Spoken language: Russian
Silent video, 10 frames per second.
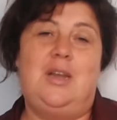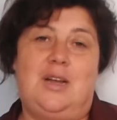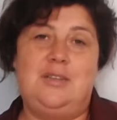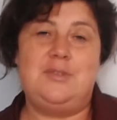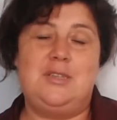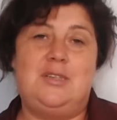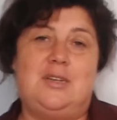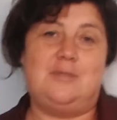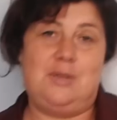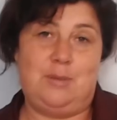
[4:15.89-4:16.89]
Они
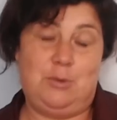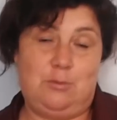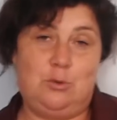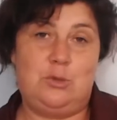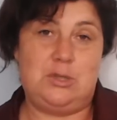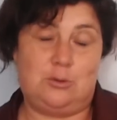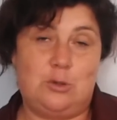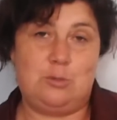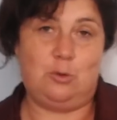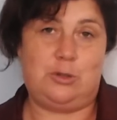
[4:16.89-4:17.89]
всегда, я имею в виду те, кто
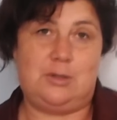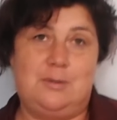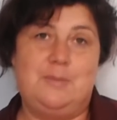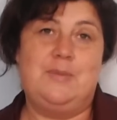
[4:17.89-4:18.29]
смотрит,